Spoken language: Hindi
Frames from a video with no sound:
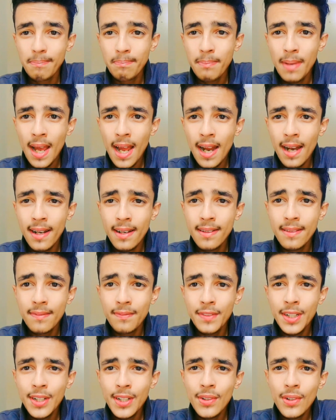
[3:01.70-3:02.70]
बैड
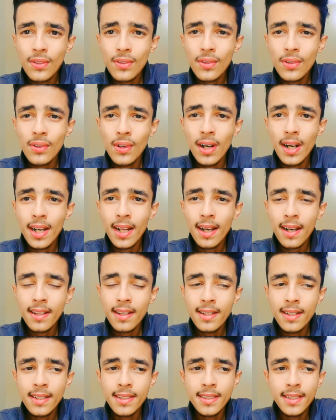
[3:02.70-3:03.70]
वीडियोस को हटा
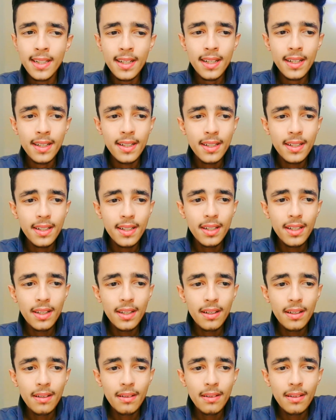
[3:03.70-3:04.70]
दिया जाए
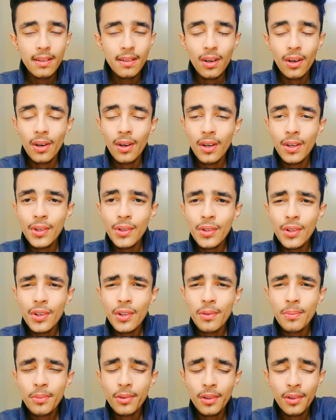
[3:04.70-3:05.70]
और
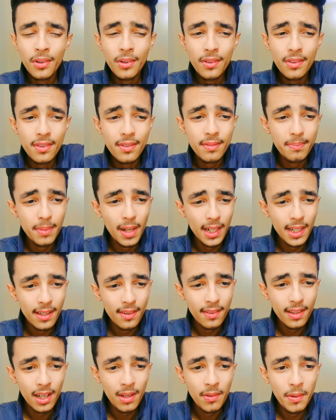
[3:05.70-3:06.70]
यूट्यूब को
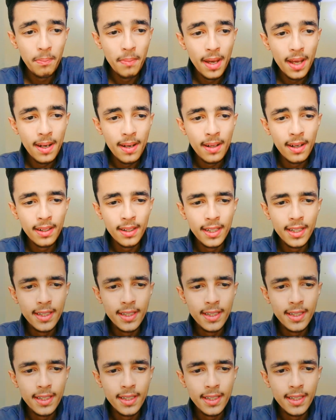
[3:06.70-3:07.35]
पाकिस्तान में बैन ना